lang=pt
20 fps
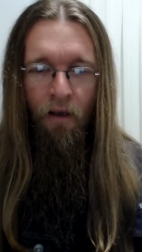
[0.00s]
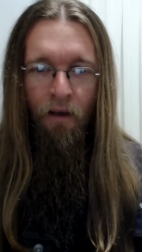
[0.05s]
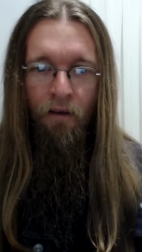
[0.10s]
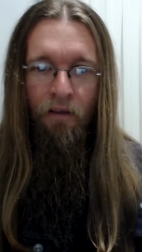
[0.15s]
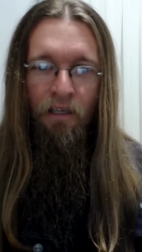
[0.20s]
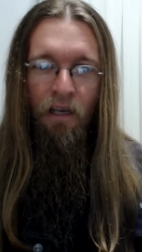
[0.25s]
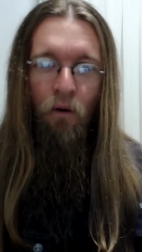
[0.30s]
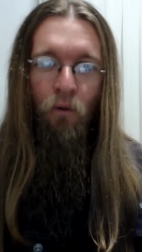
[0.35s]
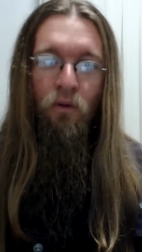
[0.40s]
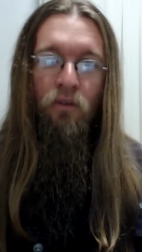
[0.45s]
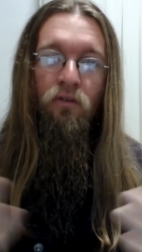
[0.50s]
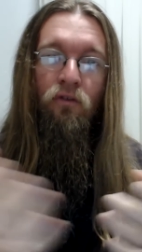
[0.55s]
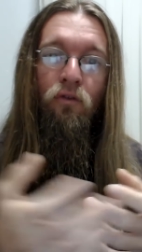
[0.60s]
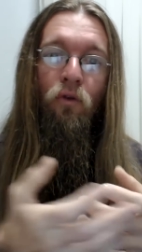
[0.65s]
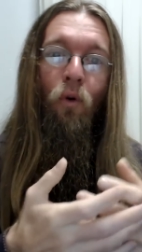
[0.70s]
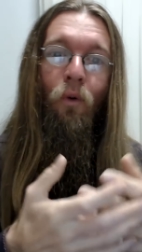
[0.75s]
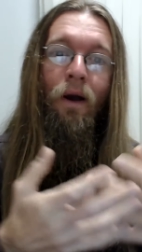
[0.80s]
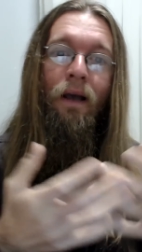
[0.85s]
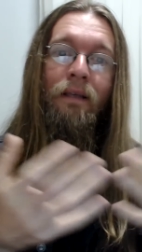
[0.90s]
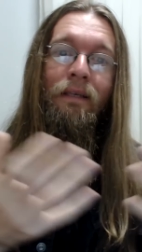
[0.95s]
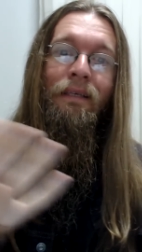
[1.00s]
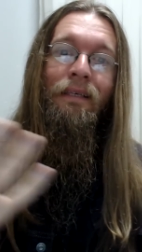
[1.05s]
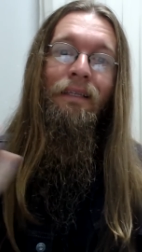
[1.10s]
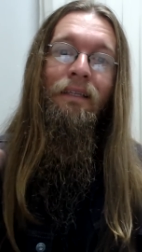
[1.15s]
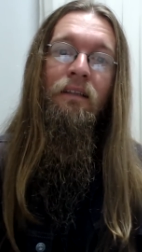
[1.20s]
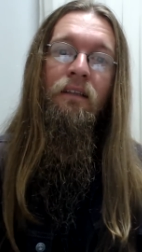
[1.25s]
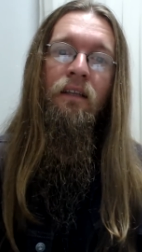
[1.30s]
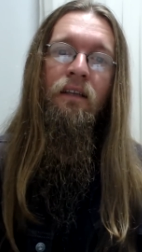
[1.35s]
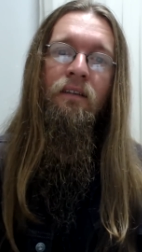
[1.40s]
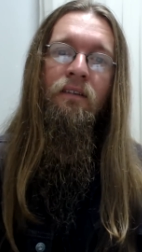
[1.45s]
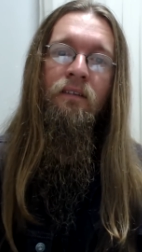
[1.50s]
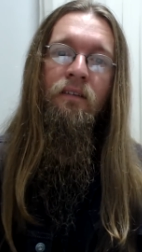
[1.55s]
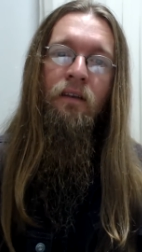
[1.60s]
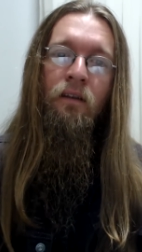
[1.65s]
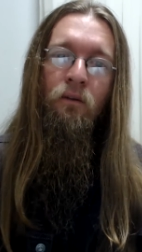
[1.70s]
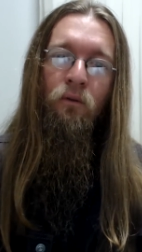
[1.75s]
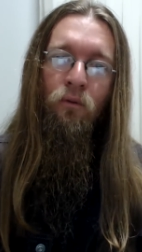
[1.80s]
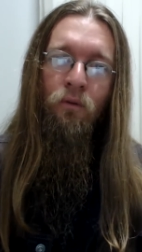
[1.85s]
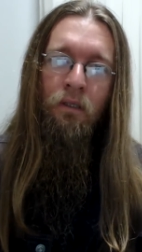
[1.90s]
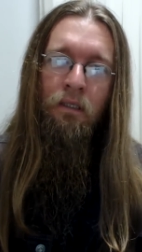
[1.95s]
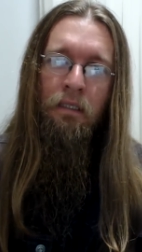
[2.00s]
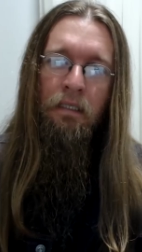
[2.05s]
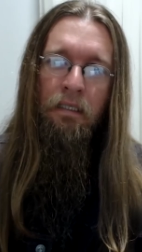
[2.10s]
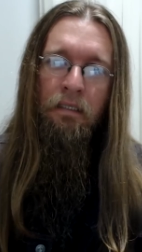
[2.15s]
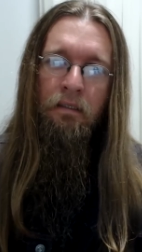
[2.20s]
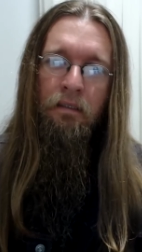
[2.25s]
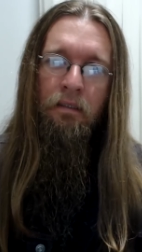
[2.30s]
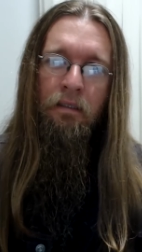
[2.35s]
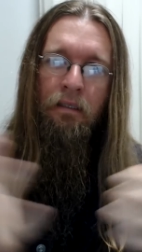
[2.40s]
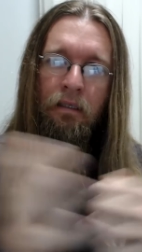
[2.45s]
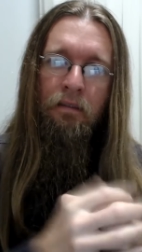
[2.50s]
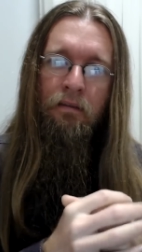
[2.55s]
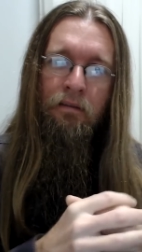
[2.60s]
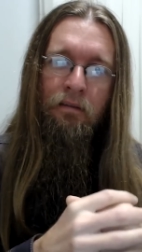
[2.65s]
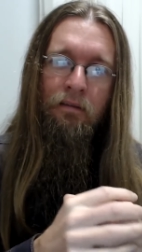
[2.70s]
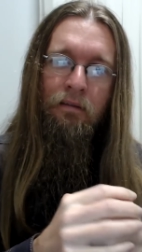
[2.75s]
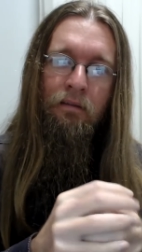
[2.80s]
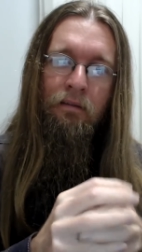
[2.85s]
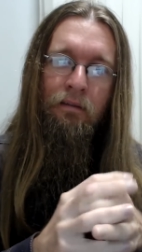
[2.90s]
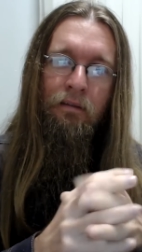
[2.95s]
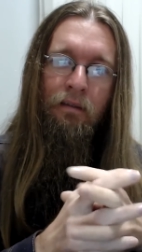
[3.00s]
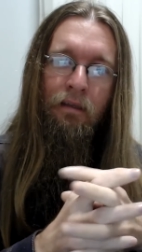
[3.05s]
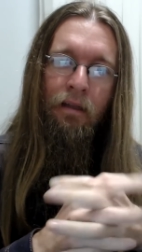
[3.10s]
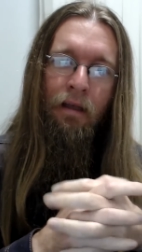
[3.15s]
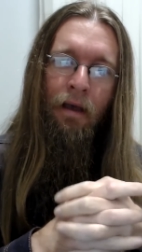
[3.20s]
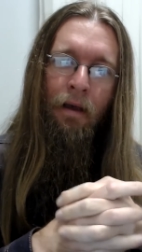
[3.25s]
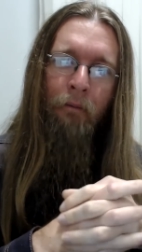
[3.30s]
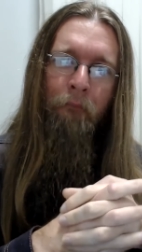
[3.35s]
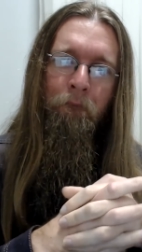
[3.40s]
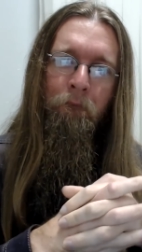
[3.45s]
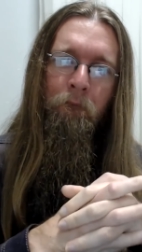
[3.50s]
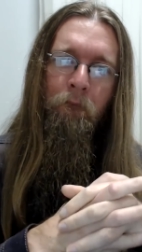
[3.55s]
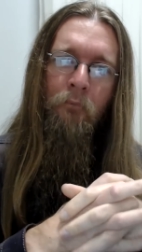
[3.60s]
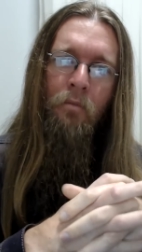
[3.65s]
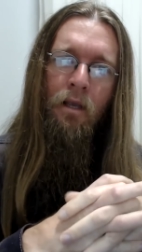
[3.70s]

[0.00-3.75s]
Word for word: e eu estou aqui tecendo críticas, né?